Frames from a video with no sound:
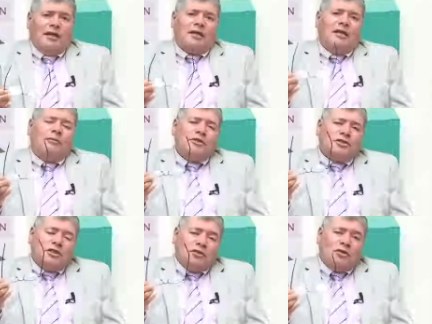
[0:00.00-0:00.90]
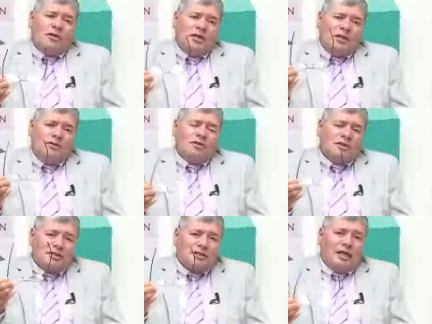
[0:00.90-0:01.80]
que la misericordia de Dios
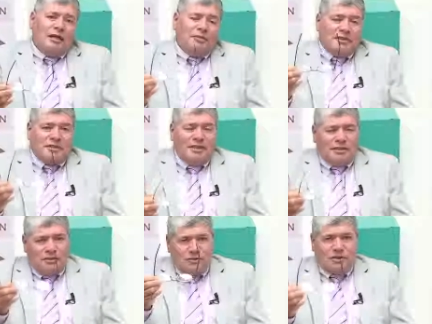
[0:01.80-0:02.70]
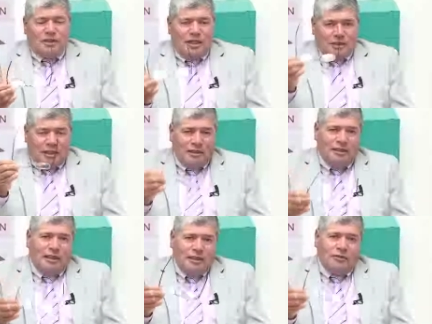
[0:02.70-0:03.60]
está presente en usted hasta el
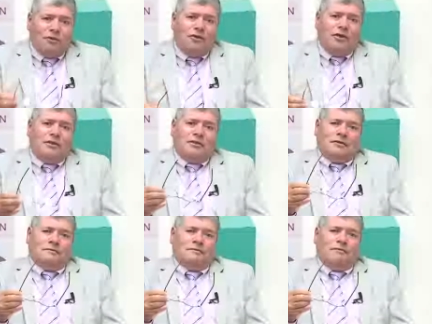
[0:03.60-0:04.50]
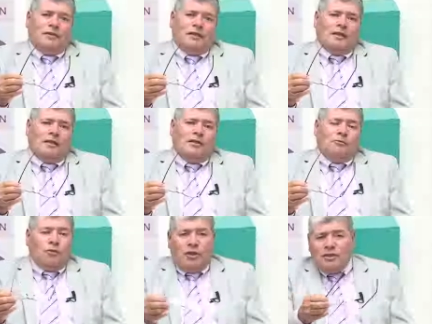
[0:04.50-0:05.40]
día de hoy.
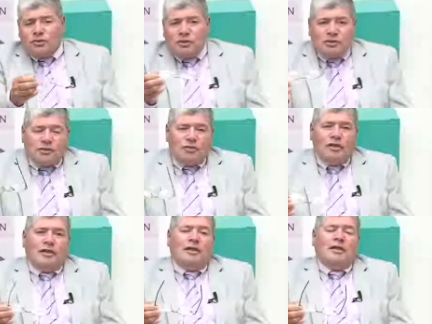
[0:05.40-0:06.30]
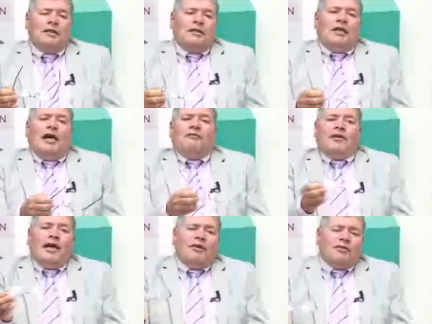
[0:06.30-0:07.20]
Por eso el Señor le ha
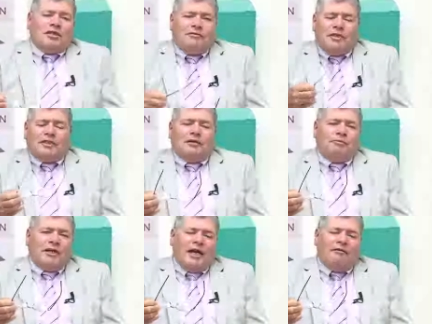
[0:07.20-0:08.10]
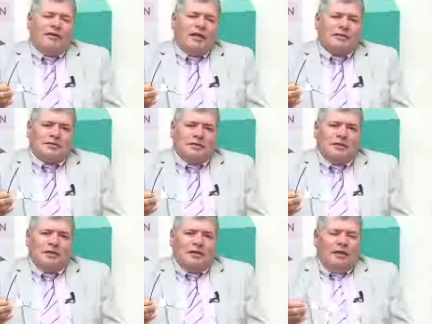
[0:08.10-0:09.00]
hablado a través de estas parábolas,
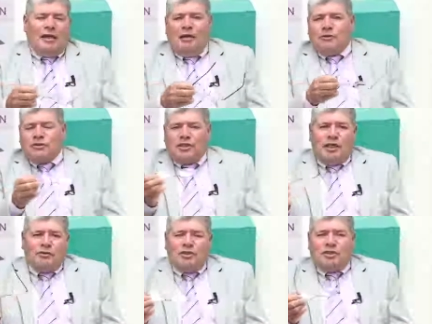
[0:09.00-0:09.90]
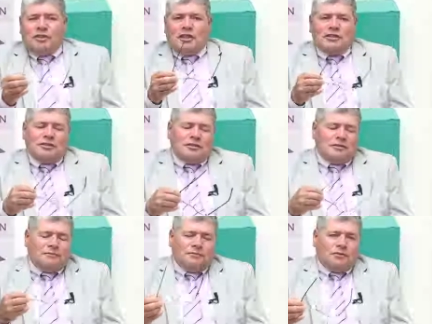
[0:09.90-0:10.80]
le ha mostrado distintas
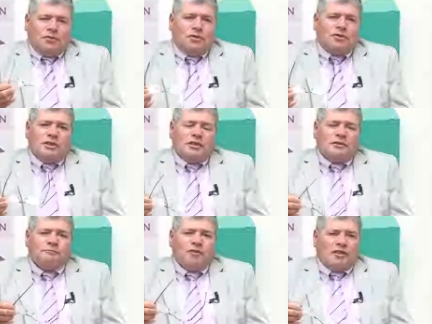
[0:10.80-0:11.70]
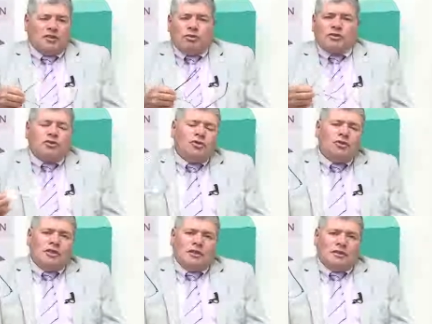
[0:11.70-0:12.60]
cosas,
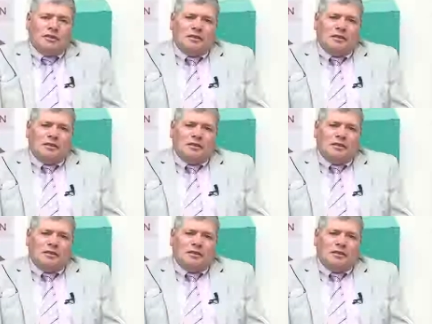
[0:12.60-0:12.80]
situaciones.